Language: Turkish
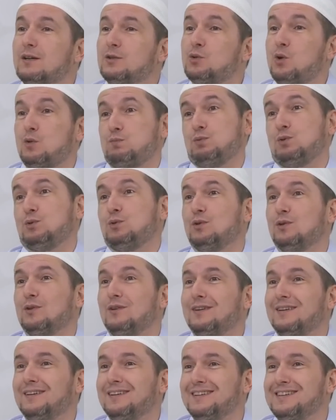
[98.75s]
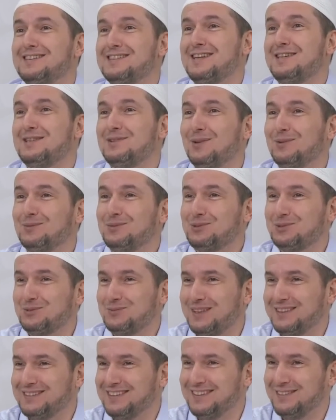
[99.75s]
Çok mutlu. Zengin olmuş
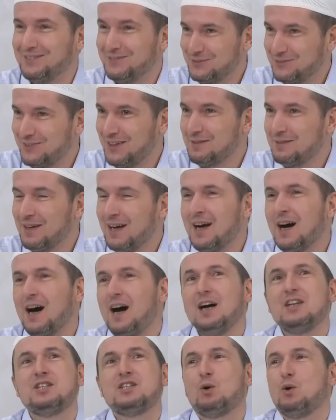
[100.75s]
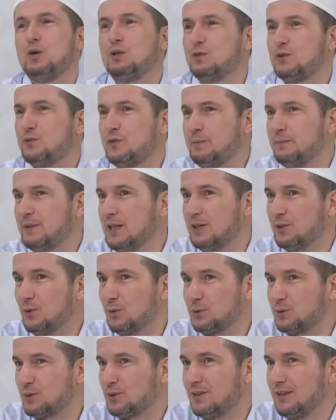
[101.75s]
kumardan. Var mı? Ancak Hollywood filmlerinde
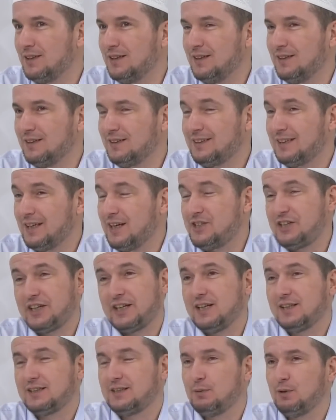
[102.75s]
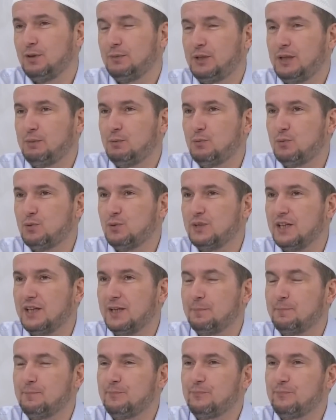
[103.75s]
olur. Gerçek hayatta böyle bir şey mümkün değil.